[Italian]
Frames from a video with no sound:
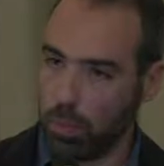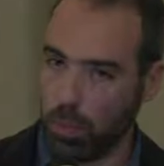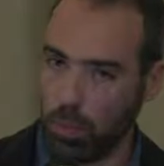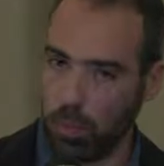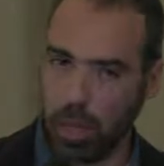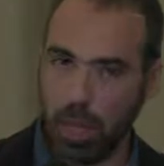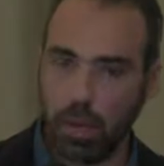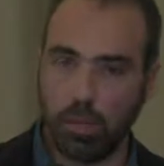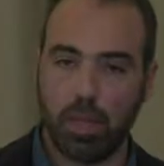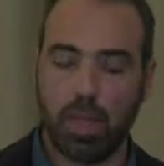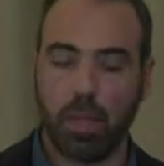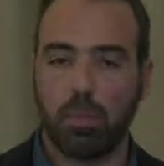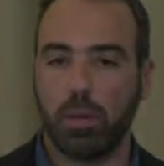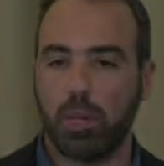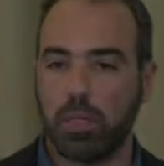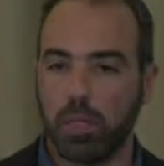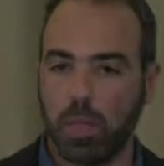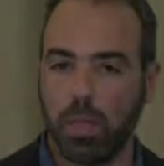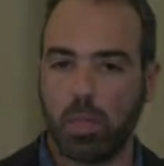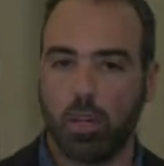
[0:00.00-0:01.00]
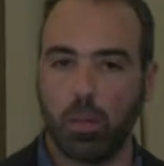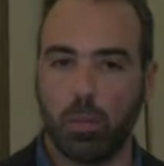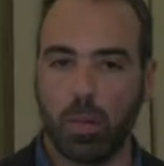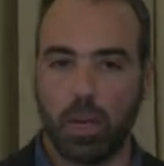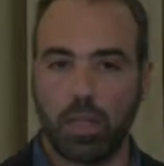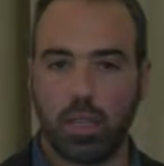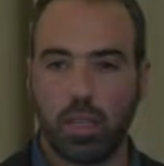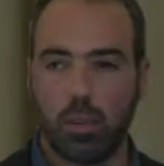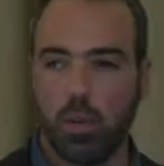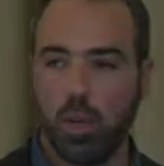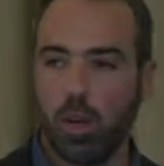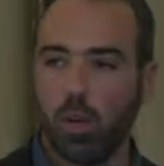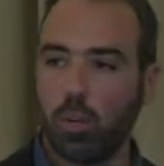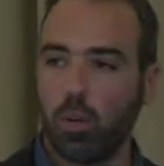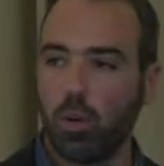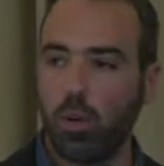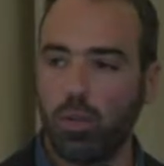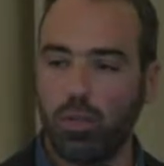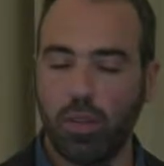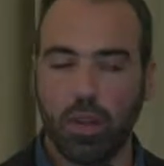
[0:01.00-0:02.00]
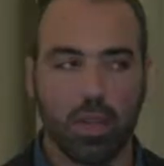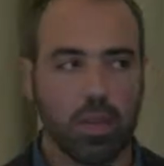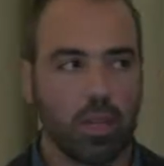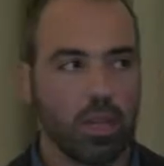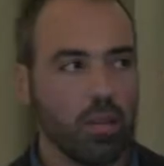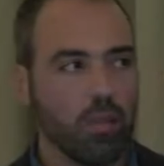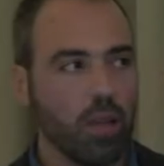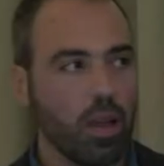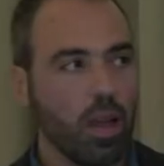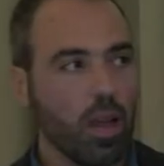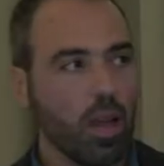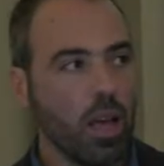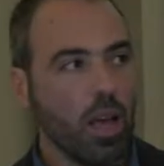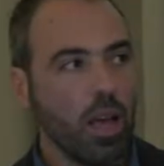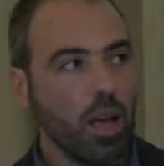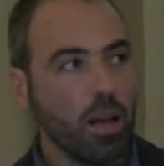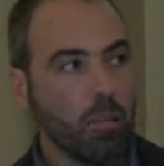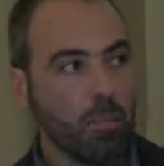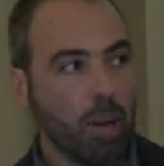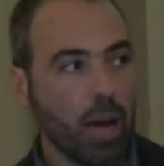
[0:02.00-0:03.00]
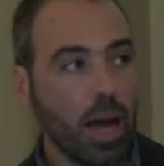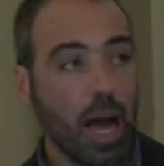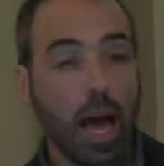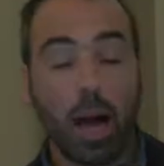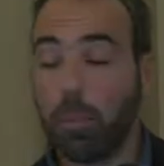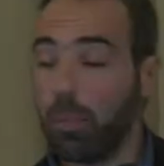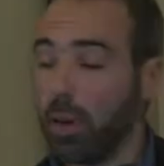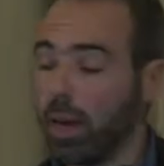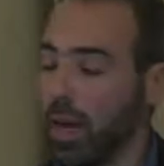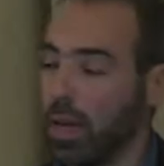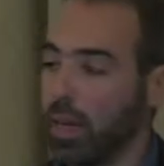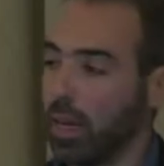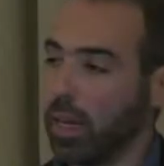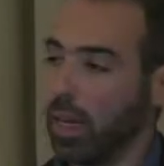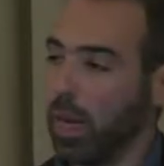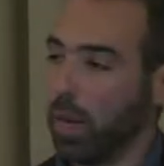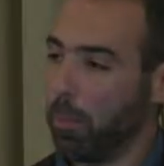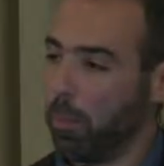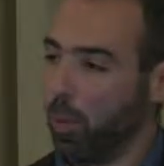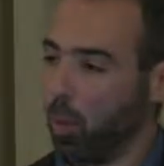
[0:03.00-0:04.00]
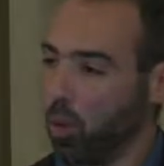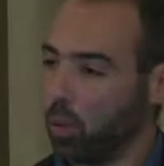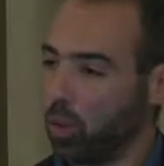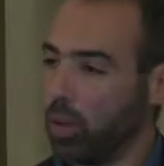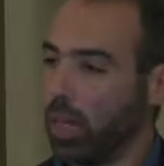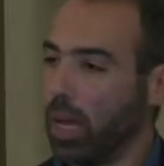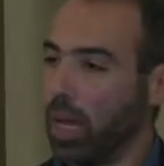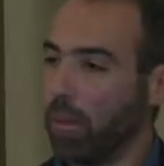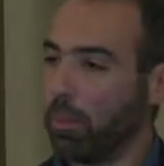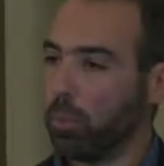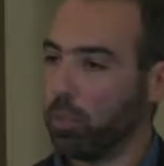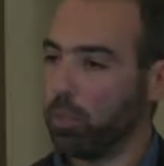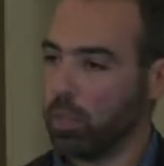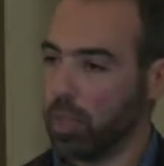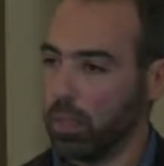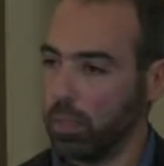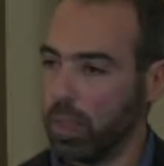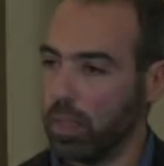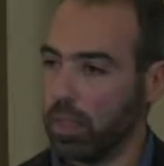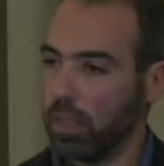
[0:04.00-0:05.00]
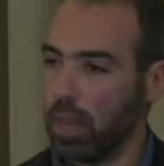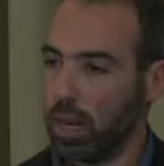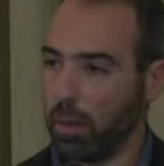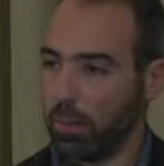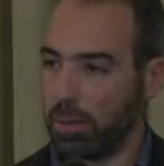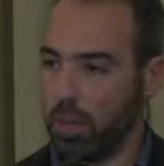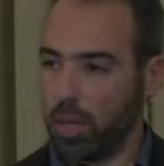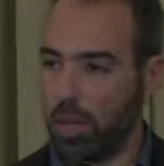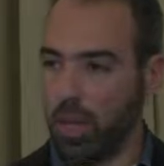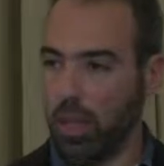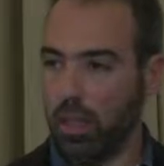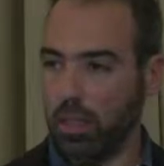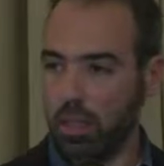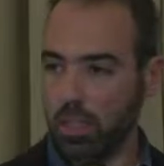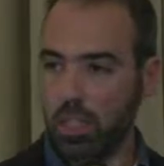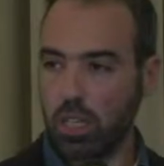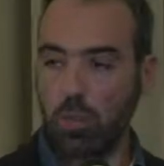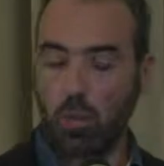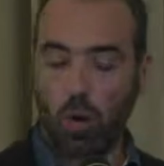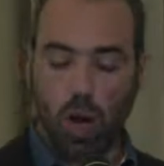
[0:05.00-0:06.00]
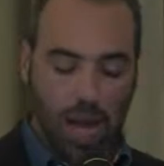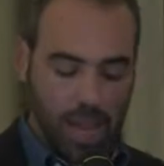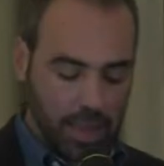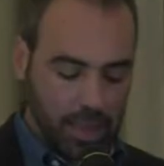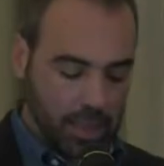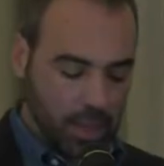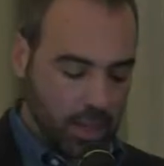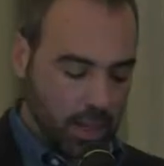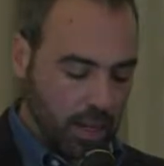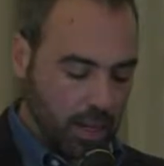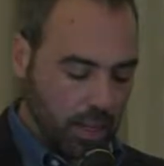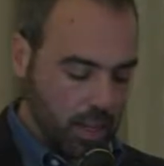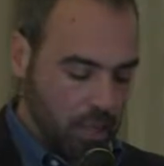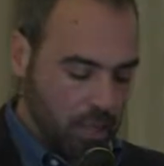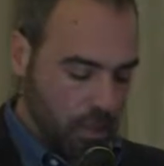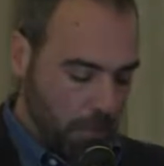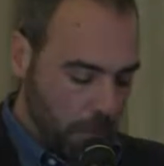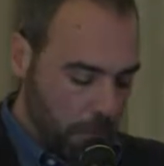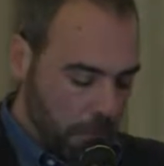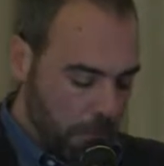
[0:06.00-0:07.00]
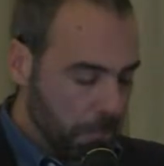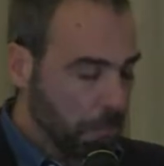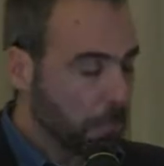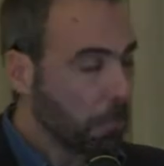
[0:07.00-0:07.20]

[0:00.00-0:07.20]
i problemi dei pazienti con malattie mieloproliferative, ma apre anche la porta a possibili terapie, diciamo, alternative.